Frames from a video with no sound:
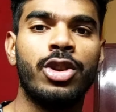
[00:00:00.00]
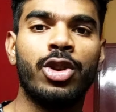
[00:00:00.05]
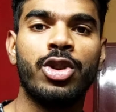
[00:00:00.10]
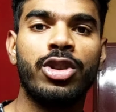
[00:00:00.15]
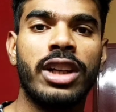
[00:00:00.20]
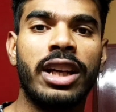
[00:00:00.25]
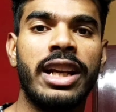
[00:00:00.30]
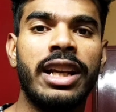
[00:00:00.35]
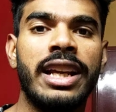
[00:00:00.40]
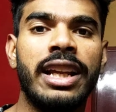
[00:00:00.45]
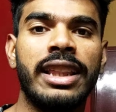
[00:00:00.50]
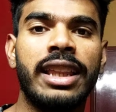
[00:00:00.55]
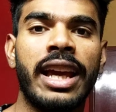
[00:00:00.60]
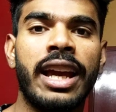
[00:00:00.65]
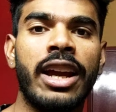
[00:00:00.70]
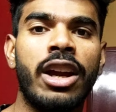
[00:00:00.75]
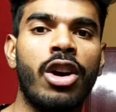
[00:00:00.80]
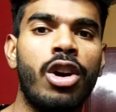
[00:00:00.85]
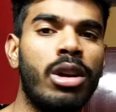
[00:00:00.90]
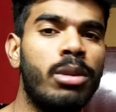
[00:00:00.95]
जो जाना
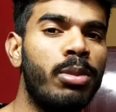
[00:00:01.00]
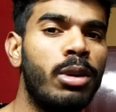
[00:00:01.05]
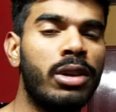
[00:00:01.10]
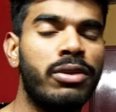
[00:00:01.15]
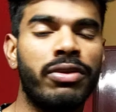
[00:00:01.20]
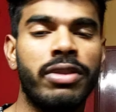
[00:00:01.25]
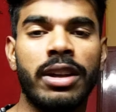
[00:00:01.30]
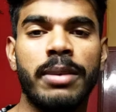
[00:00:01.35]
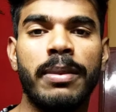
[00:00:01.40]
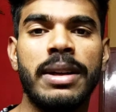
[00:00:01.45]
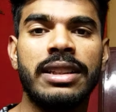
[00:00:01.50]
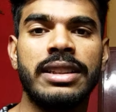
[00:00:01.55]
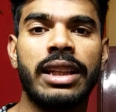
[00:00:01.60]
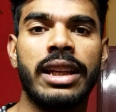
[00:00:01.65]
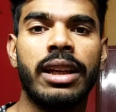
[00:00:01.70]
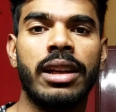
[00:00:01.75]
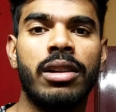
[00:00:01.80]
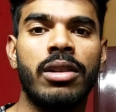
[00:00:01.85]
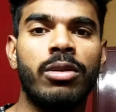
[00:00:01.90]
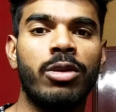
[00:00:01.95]
जाता है और बहुत फेमस
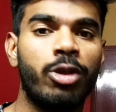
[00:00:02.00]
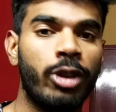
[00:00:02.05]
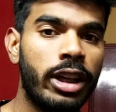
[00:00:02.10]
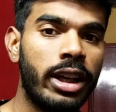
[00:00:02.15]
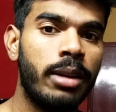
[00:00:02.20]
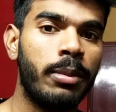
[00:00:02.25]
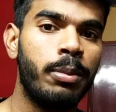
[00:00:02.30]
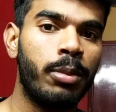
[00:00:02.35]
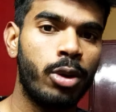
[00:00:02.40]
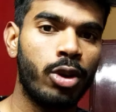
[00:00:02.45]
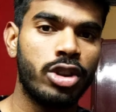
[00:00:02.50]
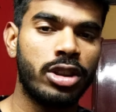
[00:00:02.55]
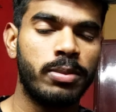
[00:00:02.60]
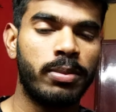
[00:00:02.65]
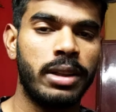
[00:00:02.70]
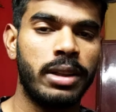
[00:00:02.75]
है वो है ब्रो